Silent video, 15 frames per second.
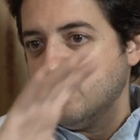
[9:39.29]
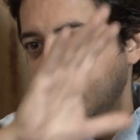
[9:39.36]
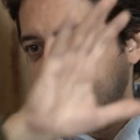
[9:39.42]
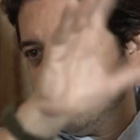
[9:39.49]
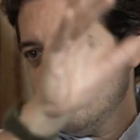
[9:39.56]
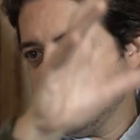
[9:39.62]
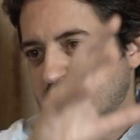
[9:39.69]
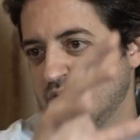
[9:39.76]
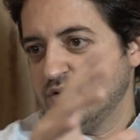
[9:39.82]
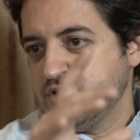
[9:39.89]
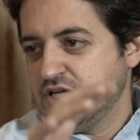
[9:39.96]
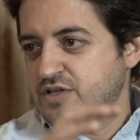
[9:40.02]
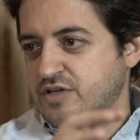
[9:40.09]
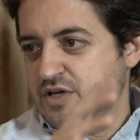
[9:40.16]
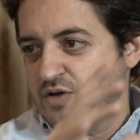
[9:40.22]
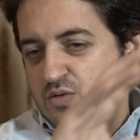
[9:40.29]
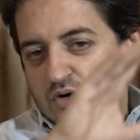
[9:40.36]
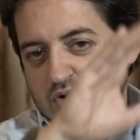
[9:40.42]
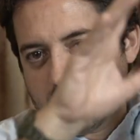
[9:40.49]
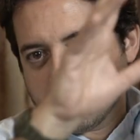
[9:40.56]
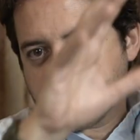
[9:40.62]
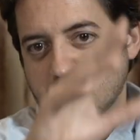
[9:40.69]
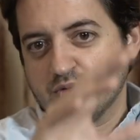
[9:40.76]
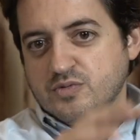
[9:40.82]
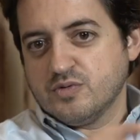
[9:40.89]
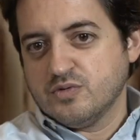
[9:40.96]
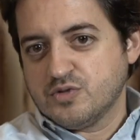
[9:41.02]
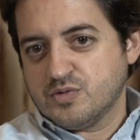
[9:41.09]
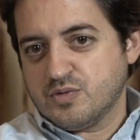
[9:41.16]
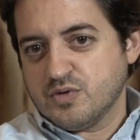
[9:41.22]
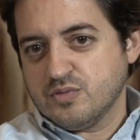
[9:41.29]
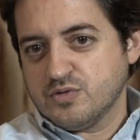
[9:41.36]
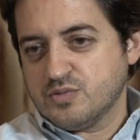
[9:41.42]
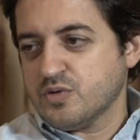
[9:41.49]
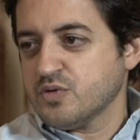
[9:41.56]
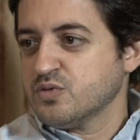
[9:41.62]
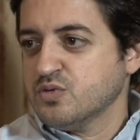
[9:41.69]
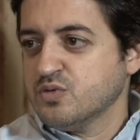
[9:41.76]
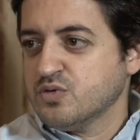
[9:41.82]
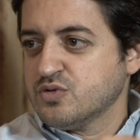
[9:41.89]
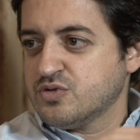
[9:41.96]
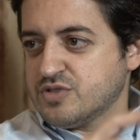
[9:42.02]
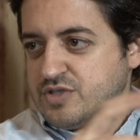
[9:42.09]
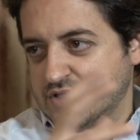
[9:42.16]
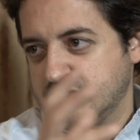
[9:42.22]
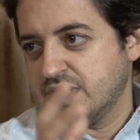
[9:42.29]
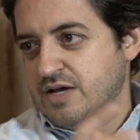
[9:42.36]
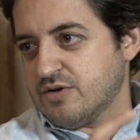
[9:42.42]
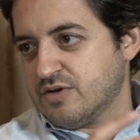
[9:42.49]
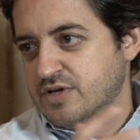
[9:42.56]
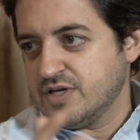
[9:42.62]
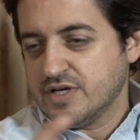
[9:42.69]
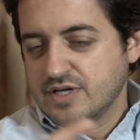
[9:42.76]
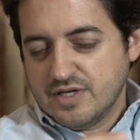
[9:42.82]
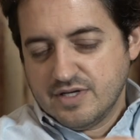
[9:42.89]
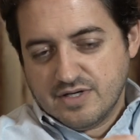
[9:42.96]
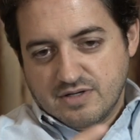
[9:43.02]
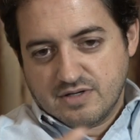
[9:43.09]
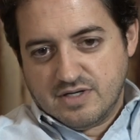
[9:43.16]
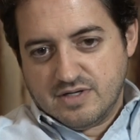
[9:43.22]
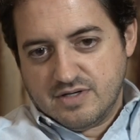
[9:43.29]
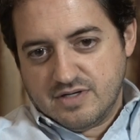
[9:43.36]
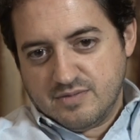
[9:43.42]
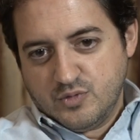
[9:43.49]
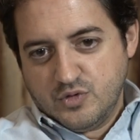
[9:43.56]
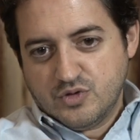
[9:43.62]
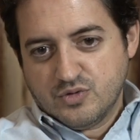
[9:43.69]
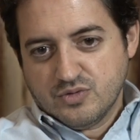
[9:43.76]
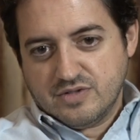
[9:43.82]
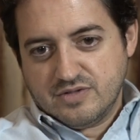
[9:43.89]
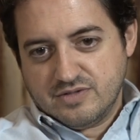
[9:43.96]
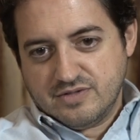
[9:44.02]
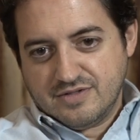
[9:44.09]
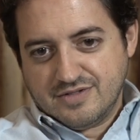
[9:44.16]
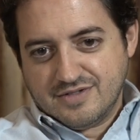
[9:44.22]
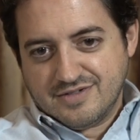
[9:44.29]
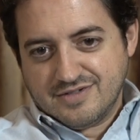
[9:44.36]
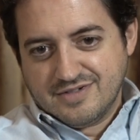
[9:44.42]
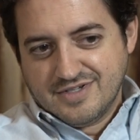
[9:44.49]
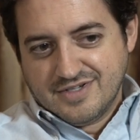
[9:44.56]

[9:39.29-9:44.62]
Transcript: Eu, eu, eu, eu, eu coloco os, os, os, produtos, é né, claro que é, muito em